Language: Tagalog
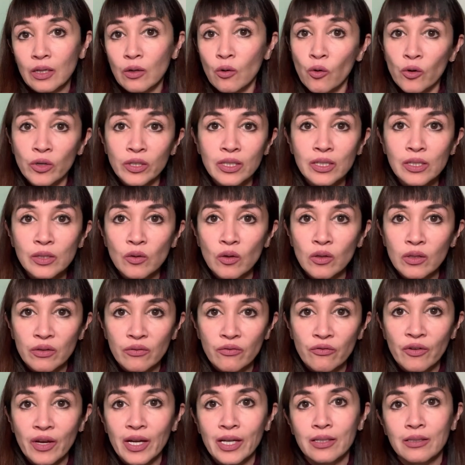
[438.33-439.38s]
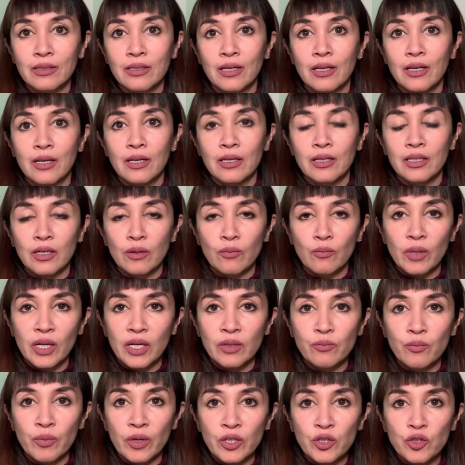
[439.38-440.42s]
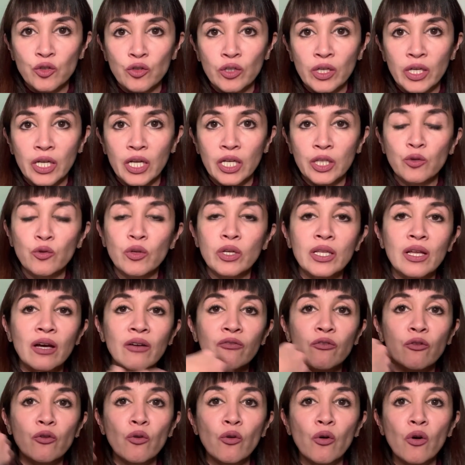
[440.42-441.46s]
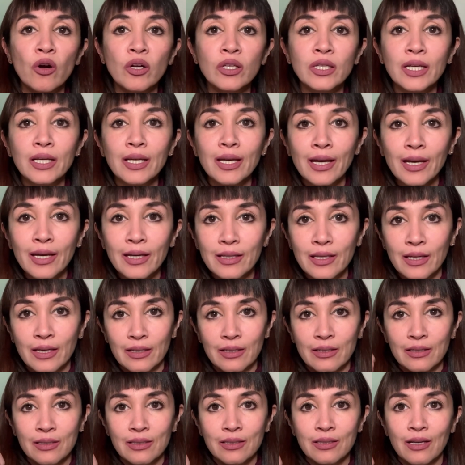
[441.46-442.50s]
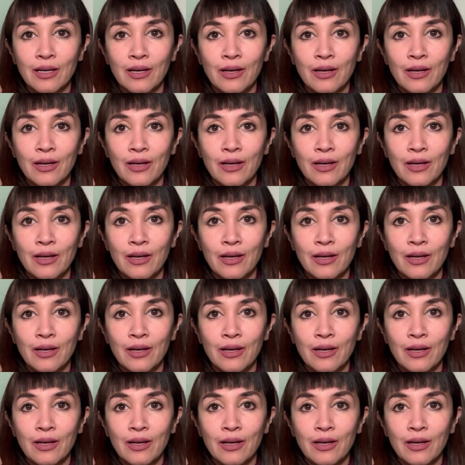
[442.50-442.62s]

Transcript: a cortisol effect yung blood pressure na yan, you can have chronic headaches.